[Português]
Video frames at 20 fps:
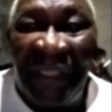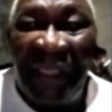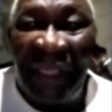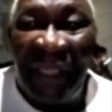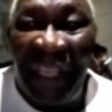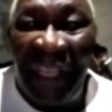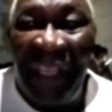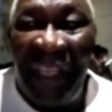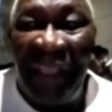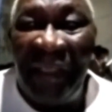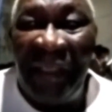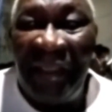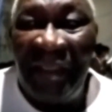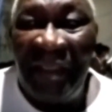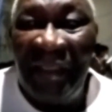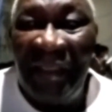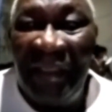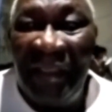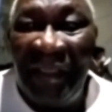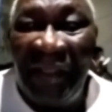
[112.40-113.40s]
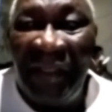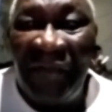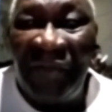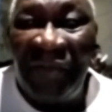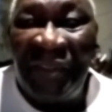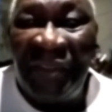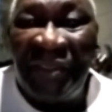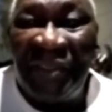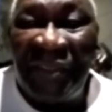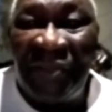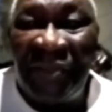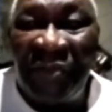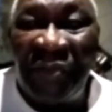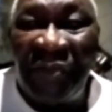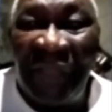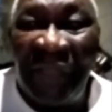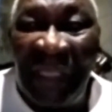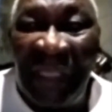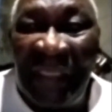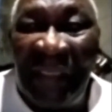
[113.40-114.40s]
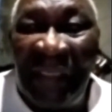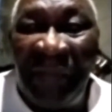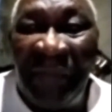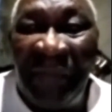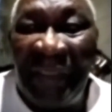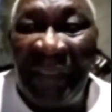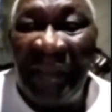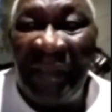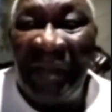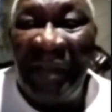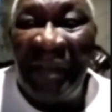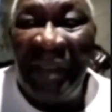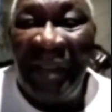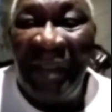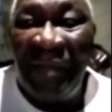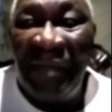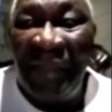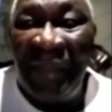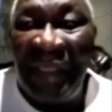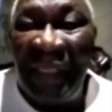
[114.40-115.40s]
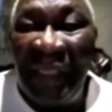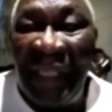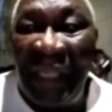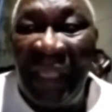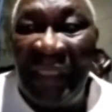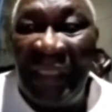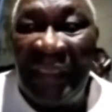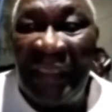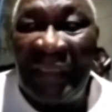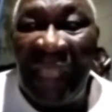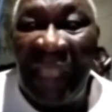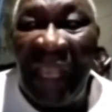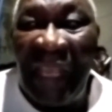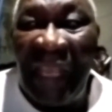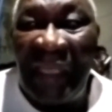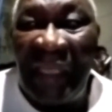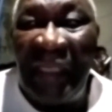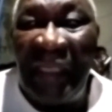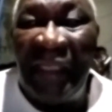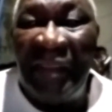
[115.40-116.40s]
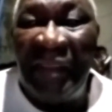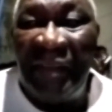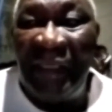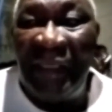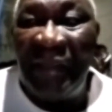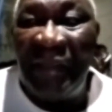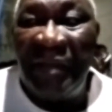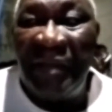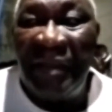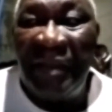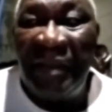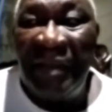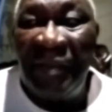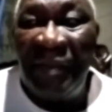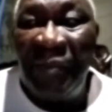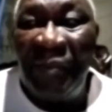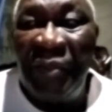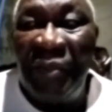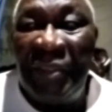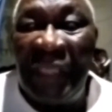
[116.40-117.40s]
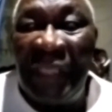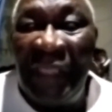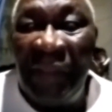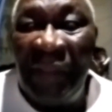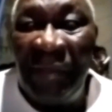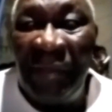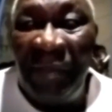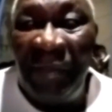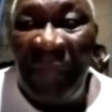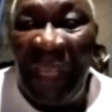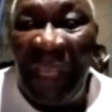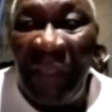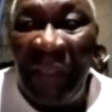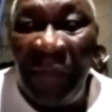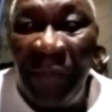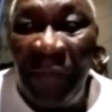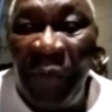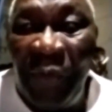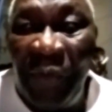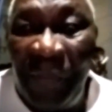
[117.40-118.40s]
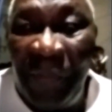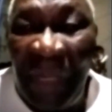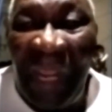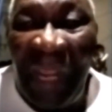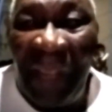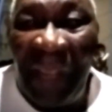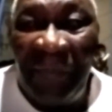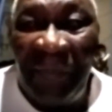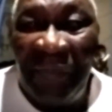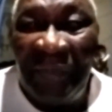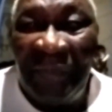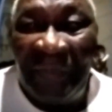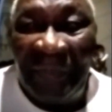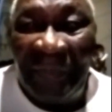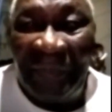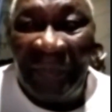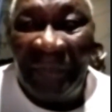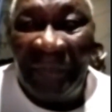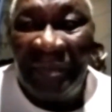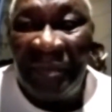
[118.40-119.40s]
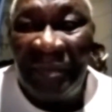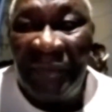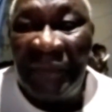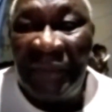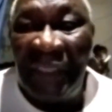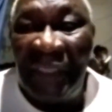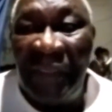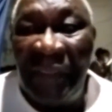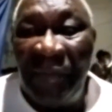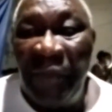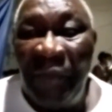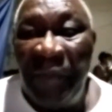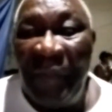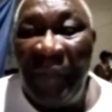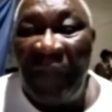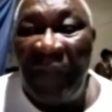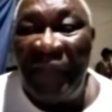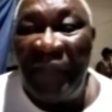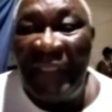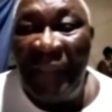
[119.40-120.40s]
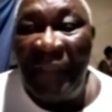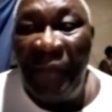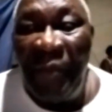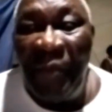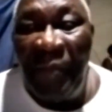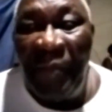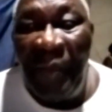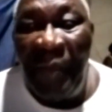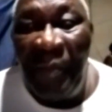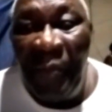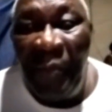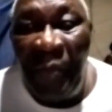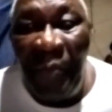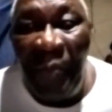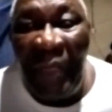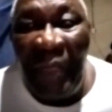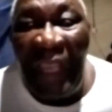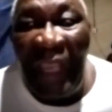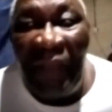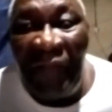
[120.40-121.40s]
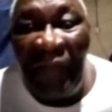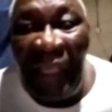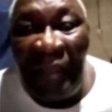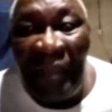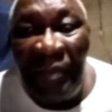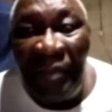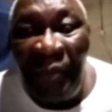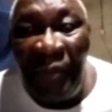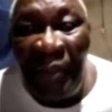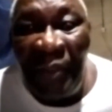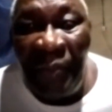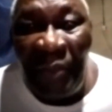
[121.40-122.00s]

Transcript: criei. Iniciei tudo ali, me criei ali, tarracando, montando em barrigo boi brabo está tá fazendo boi, boi, boi cavalo, boi de